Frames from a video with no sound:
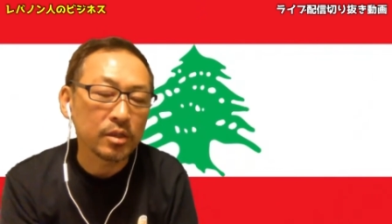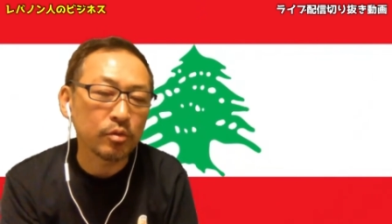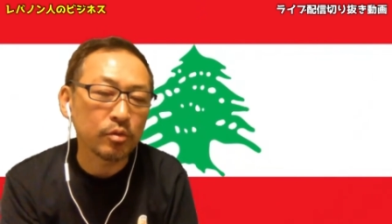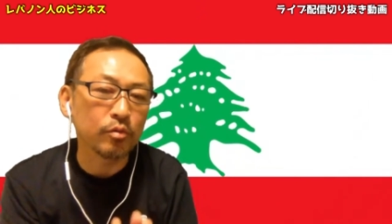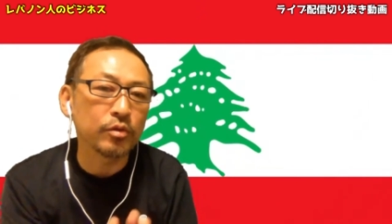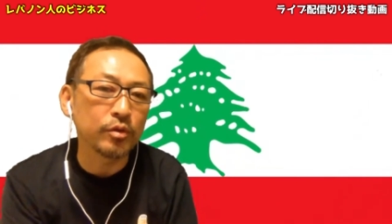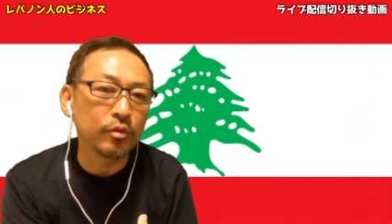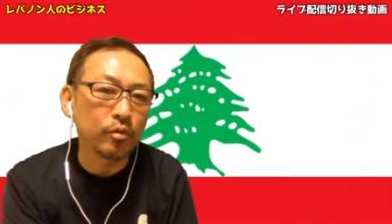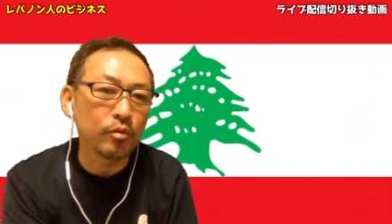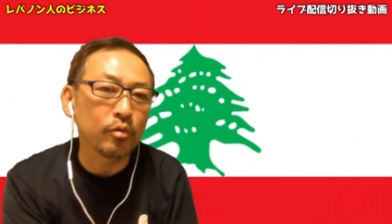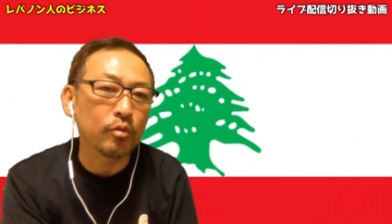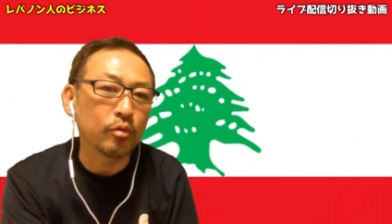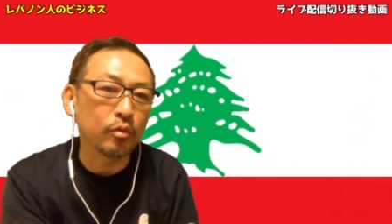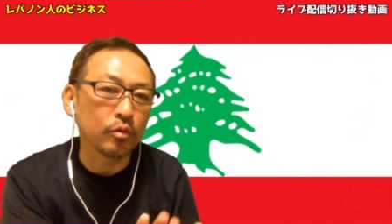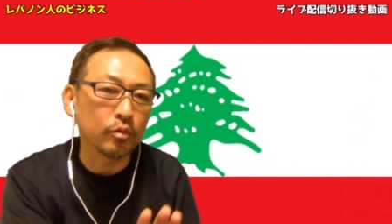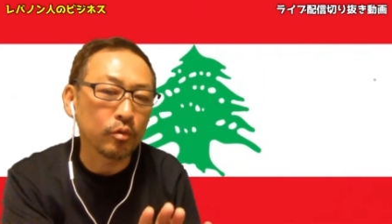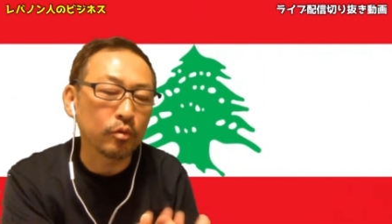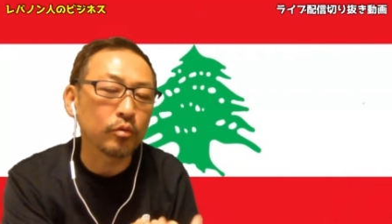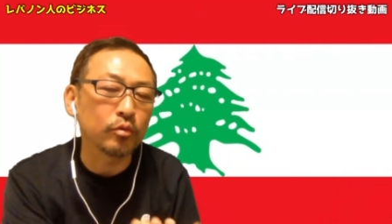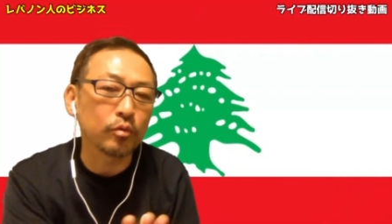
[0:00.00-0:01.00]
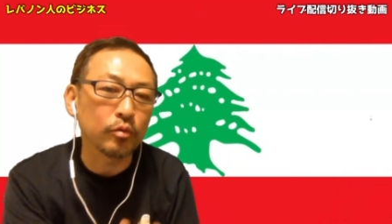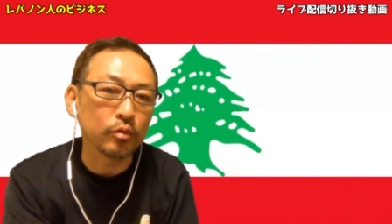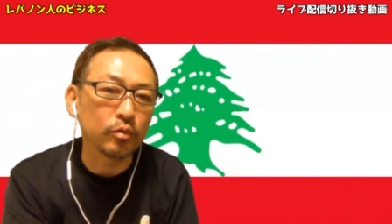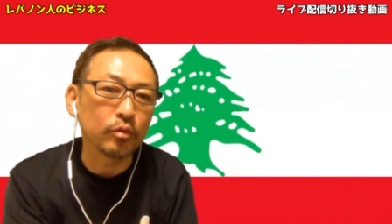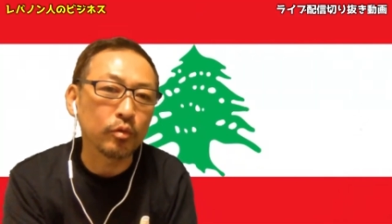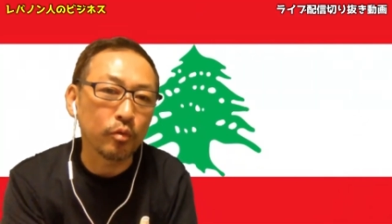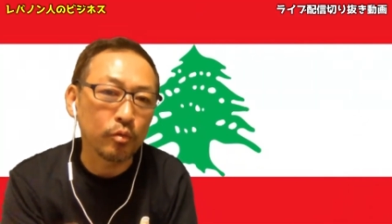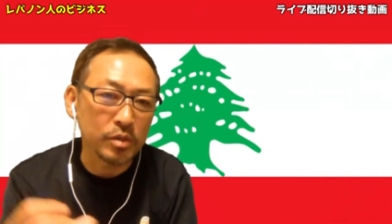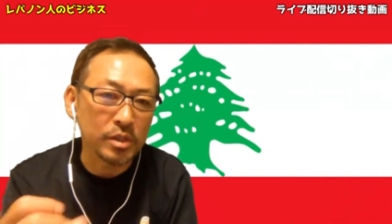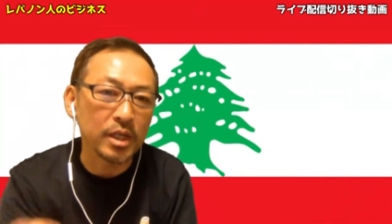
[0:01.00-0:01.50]
そういうのをこのどんどん
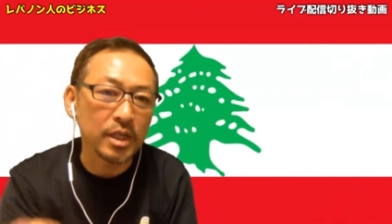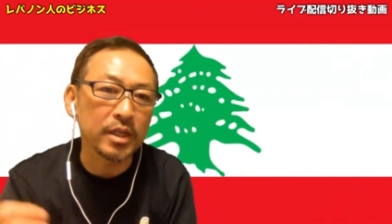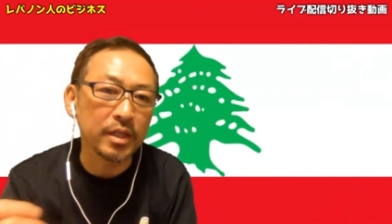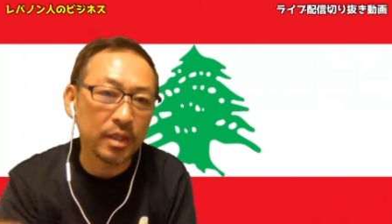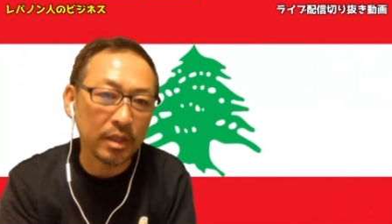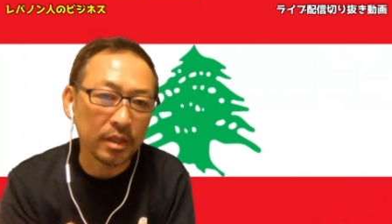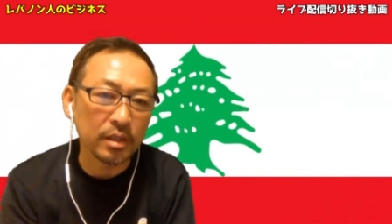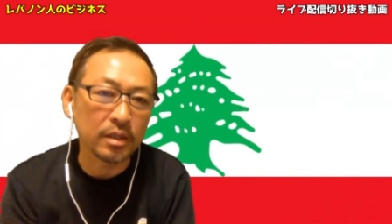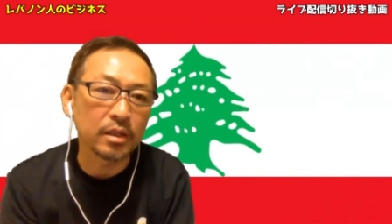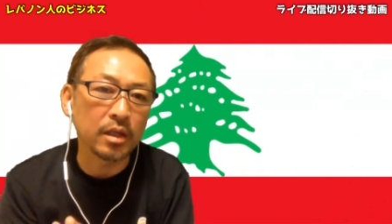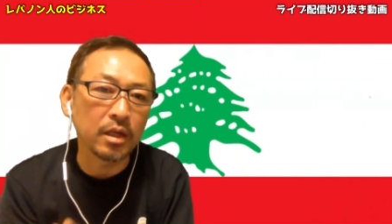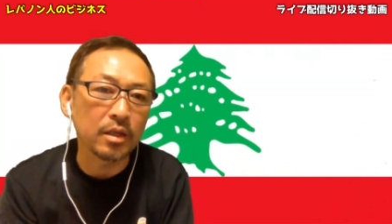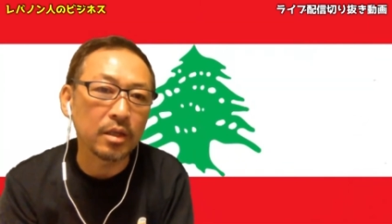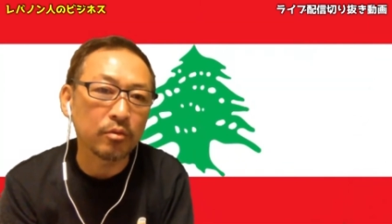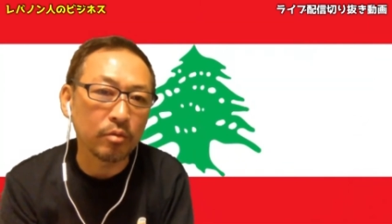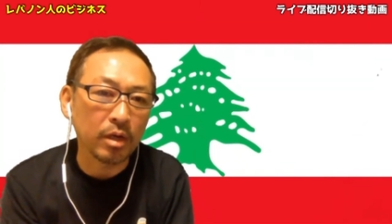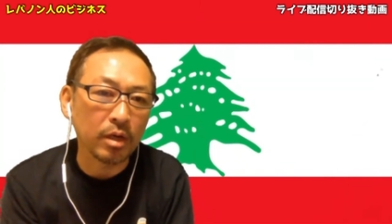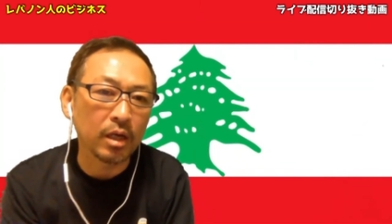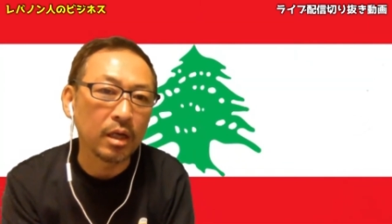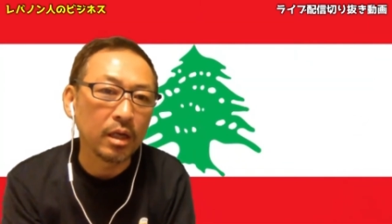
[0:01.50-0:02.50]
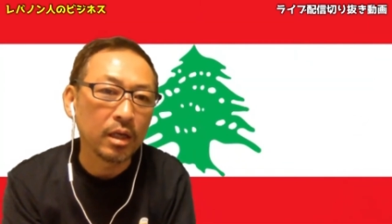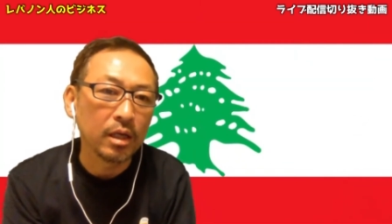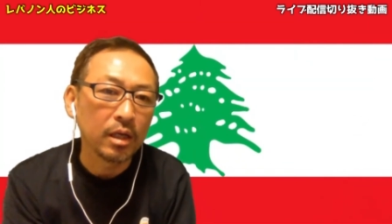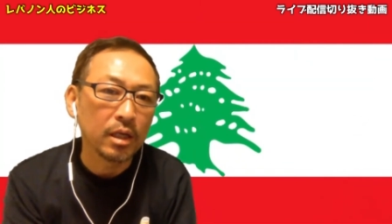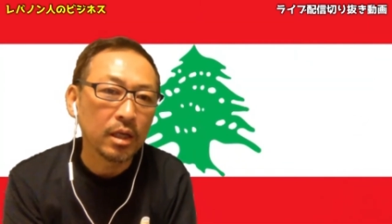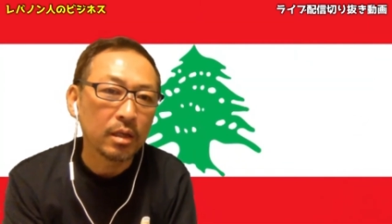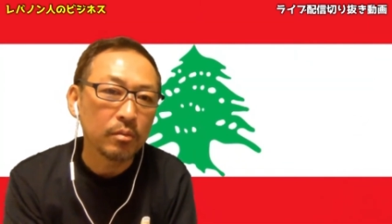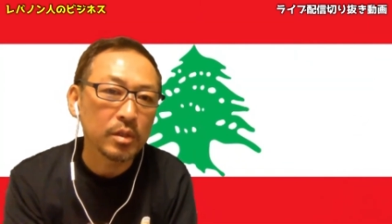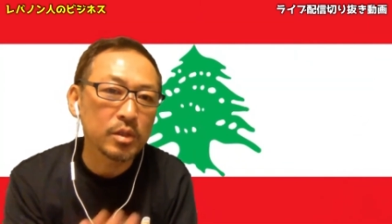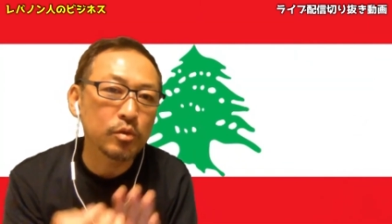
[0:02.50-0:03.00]
どんどん抑えていったりとか、
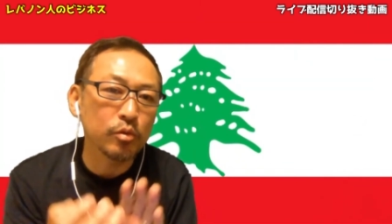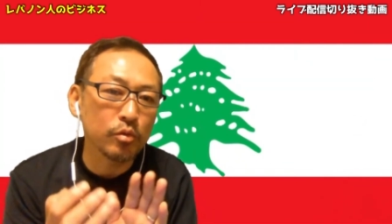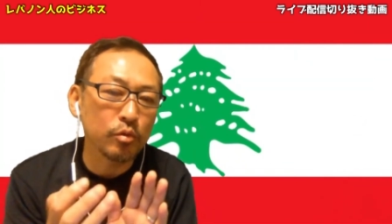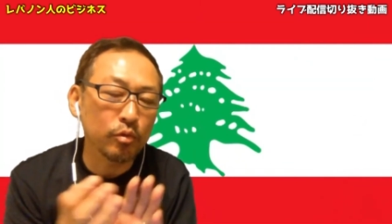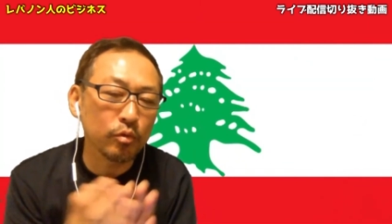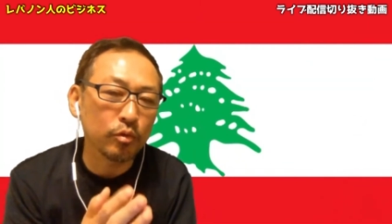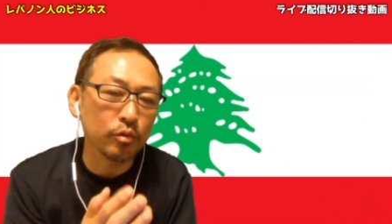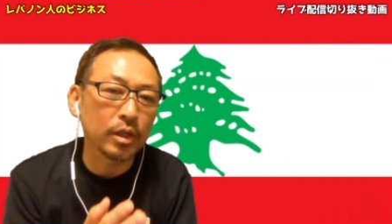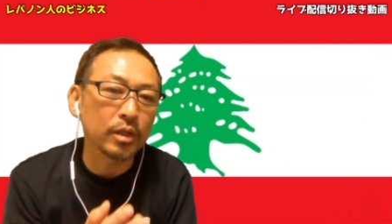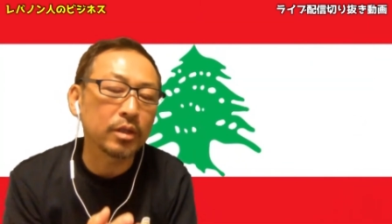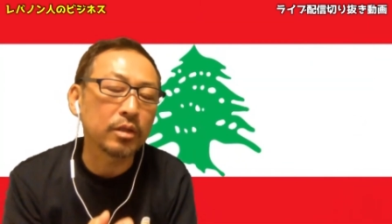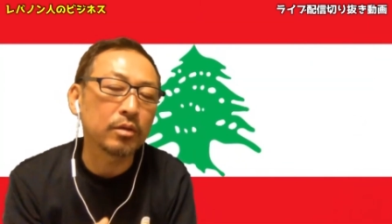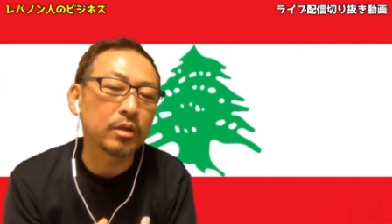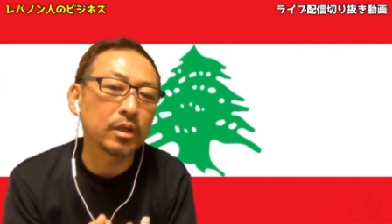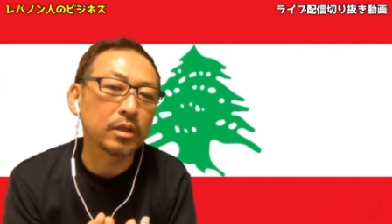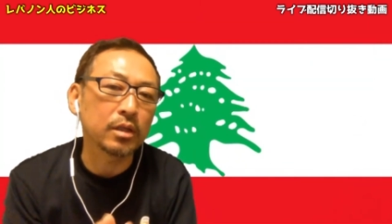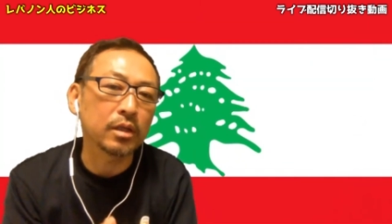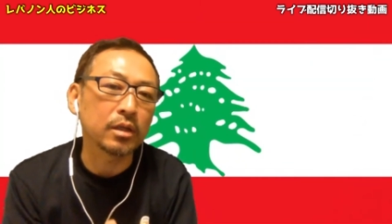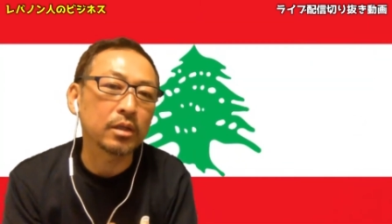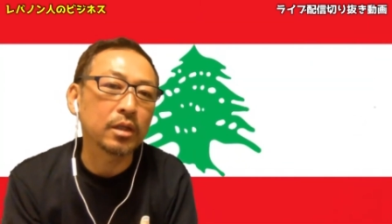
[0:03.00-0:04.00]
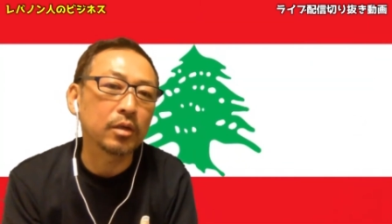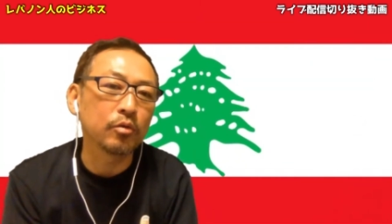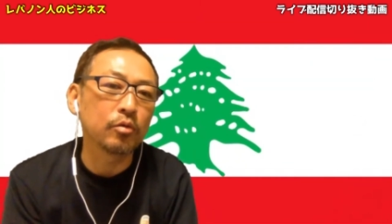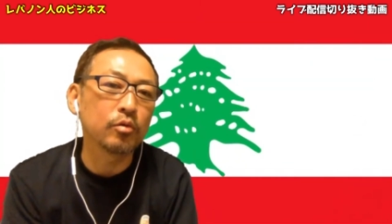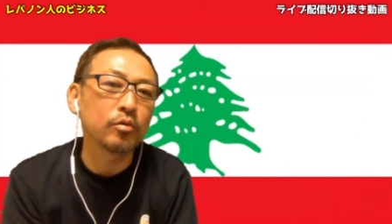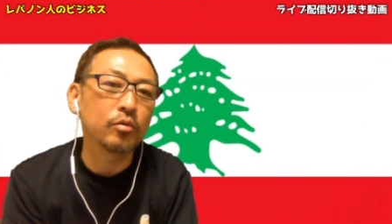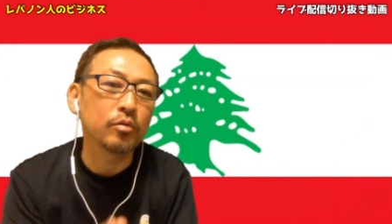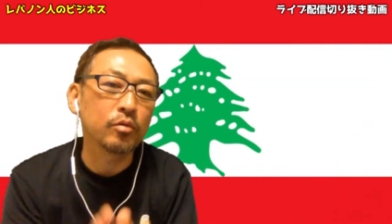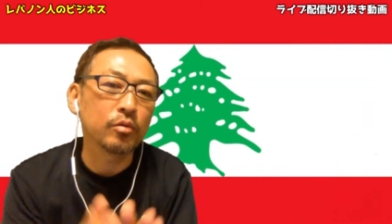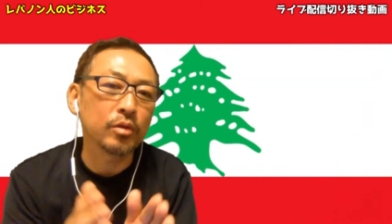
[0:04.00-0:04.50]
まあそういうことをやってる方々
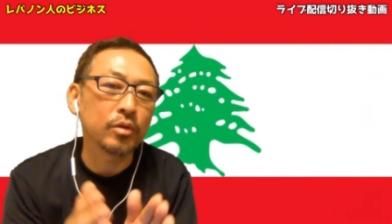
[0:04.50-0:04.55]
を